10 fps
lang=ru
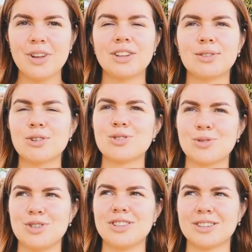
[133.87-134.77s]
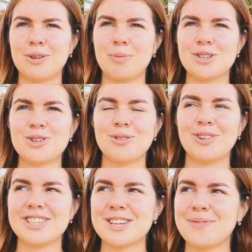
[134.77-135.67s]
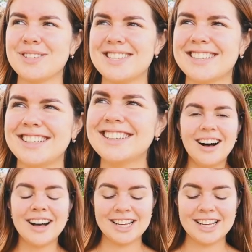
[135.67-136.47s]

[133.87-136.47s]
Это тоже очень такой большой волшебный секрет.